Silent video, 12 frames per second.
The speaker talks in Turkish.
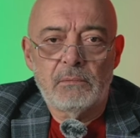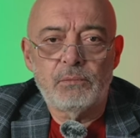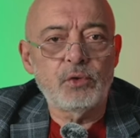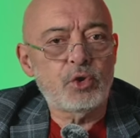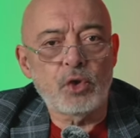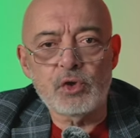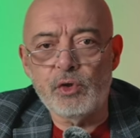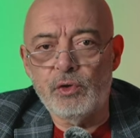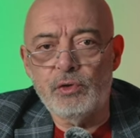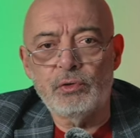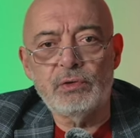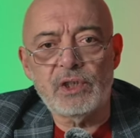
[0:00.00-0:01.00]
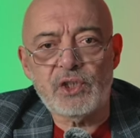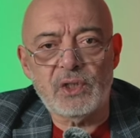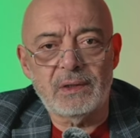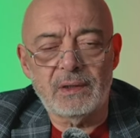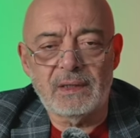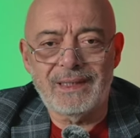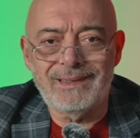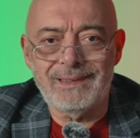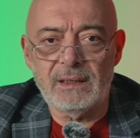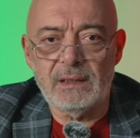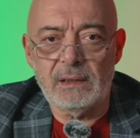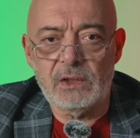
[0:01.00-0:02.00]
Bu çözünürlüğün
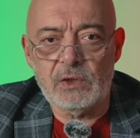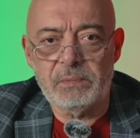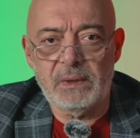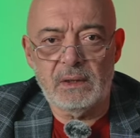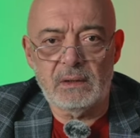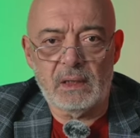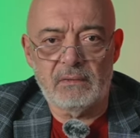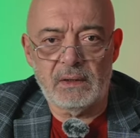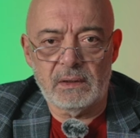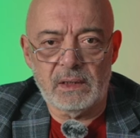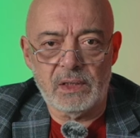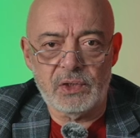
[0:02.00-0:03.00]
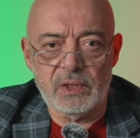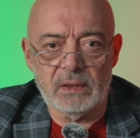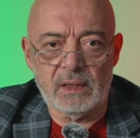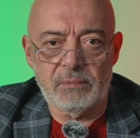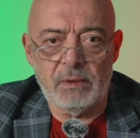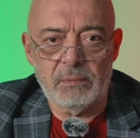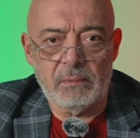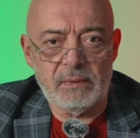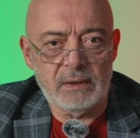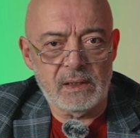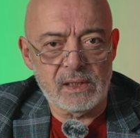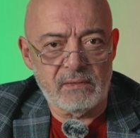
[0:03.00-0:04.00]
dışında hiçbir avantaj ya da bilmem
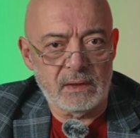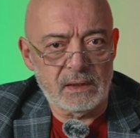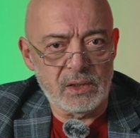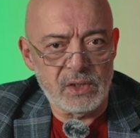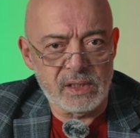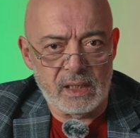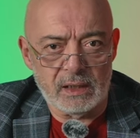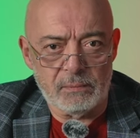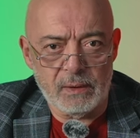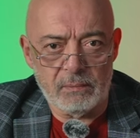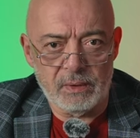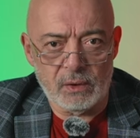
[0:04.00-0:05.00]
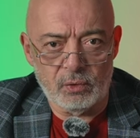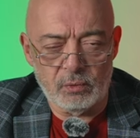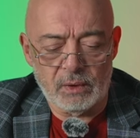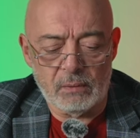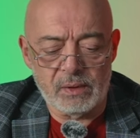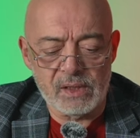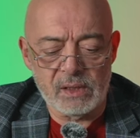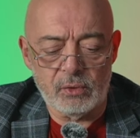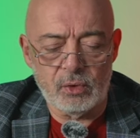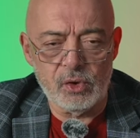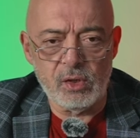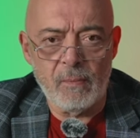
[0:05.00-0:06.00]
ne dezavantaj sağlamayan bir konumdan
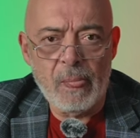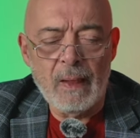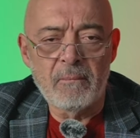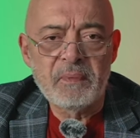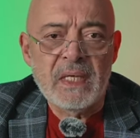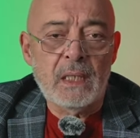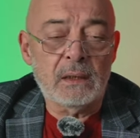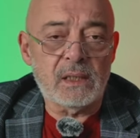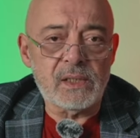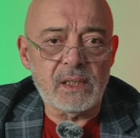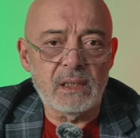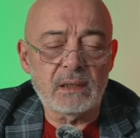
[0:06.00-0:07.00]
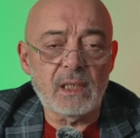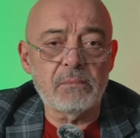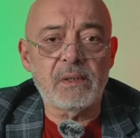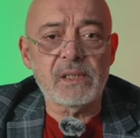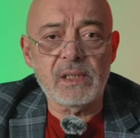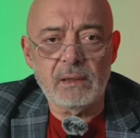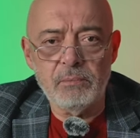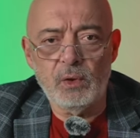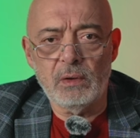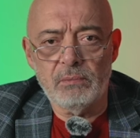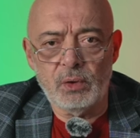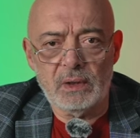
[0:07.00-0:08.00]
bahsediyoruz. Keskinlikten
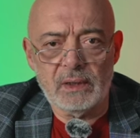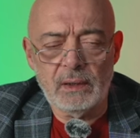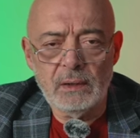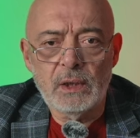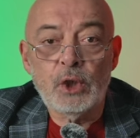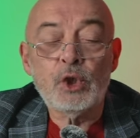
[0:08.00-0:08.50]
bahsetmiyorum burada.